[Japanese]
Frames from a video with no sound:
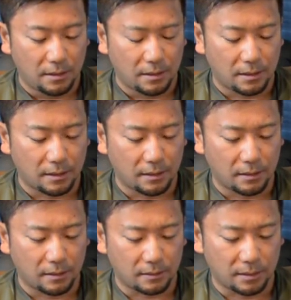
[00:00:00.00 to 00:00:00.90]

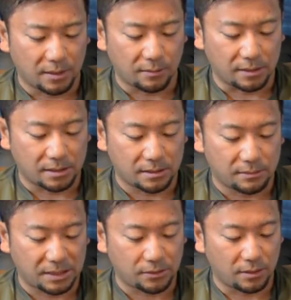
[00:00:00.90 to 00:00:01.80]
えー、頑張ってみま
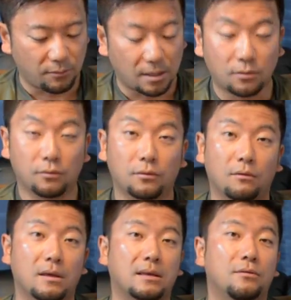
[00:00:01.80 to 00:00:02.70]
す。まあ、それでも結構
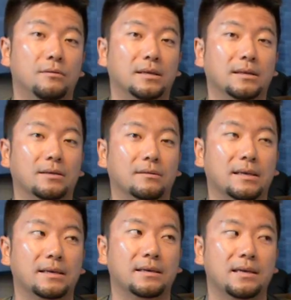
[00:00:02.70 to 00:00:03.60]
抑えた方なんだけど
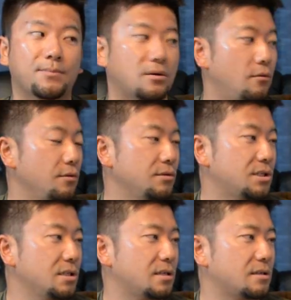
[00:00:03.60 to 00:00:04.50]
ね。やっぱこういう
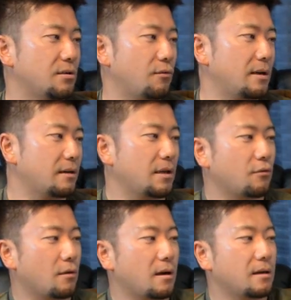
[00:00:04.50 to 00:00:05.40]
地域ってお金結
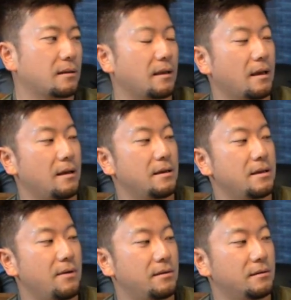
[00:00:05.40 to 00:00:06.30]
構かかって、
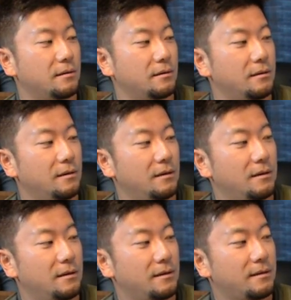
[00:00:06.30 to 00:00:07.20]
いわゆる、
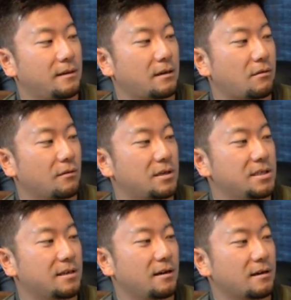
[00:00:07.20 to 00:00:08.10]
なんかその記
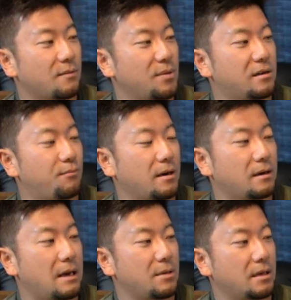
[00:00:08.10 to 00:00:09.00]
事で書かれた
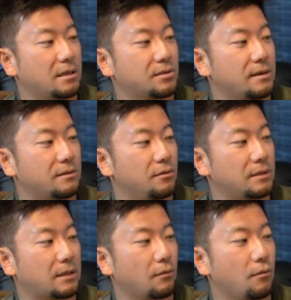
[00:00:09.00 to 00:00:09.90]
ベックパッカーみたいな人は行くよう
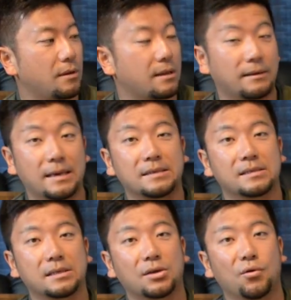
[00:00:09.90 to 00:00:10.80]
なところではないで
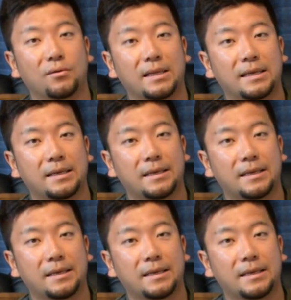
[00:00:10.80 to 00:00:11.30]
すね、基本はね。